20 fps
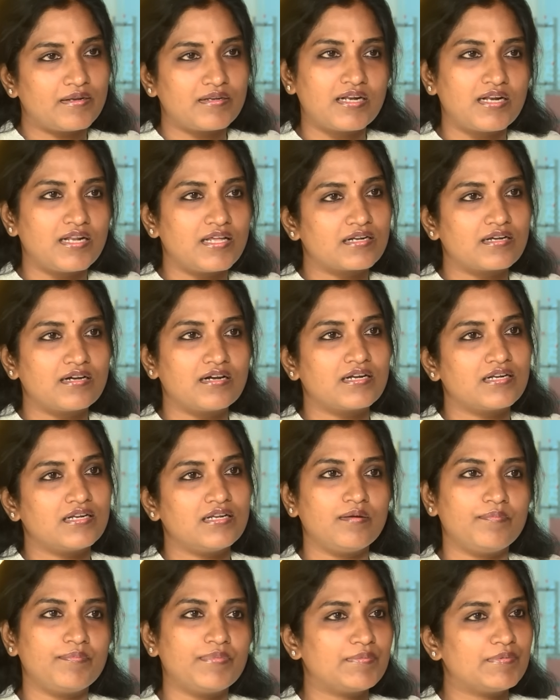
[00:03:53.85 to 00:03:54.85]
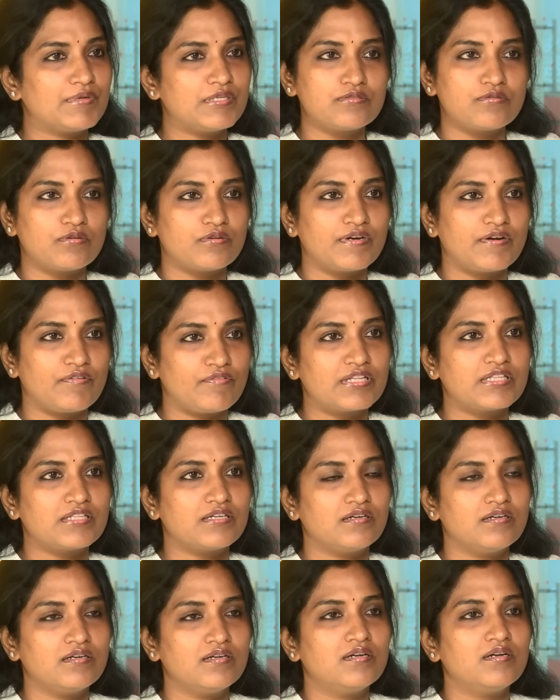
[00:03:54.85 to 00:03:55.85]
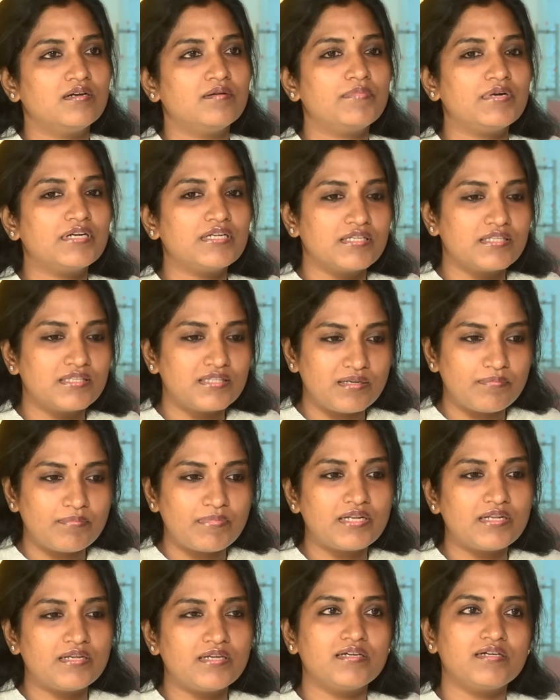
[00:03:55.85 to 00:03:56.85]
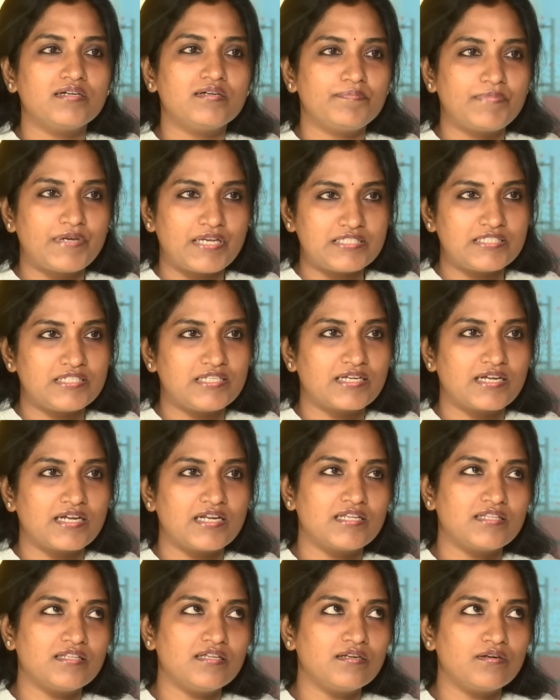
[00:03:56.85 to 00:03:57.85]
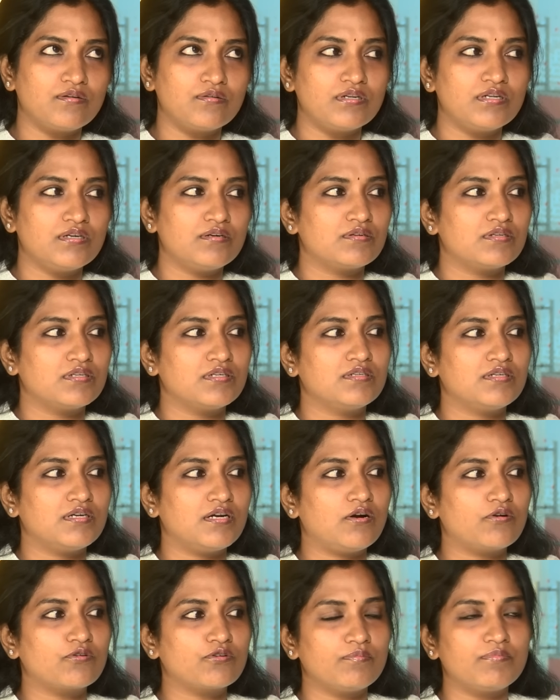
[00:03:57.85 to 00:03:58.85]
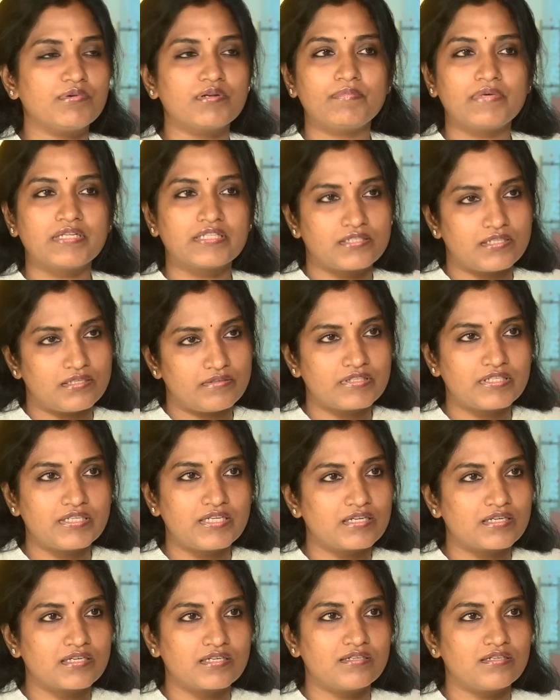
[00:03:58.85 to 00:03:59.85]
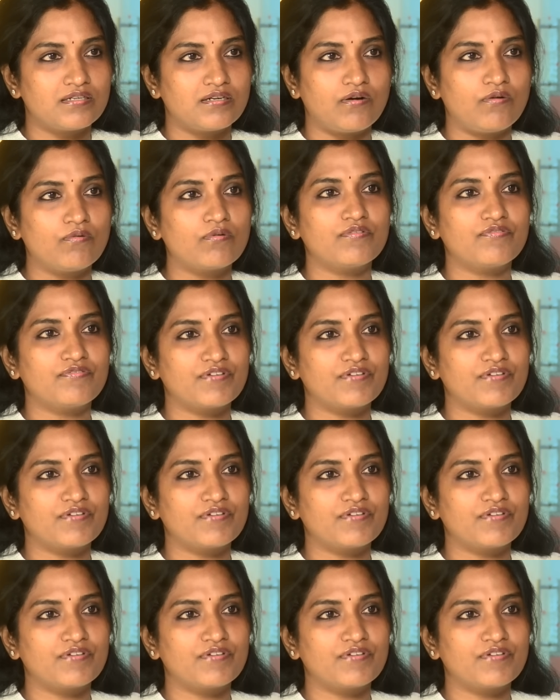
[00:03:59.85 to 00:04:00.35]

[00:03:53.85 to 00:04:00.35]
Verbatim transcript: நல்லா இருக்காங்கண்ணே அப்படி இப்படின்னு சொல்லுவேன் அவ்வளோதான் பட் இந்த மாதிரி பேசிகிட்டு இருக்கையில் தான் நடுவில் ஒரு அக்டோபர் மந்தில் வந்து எனக்கு அவங்க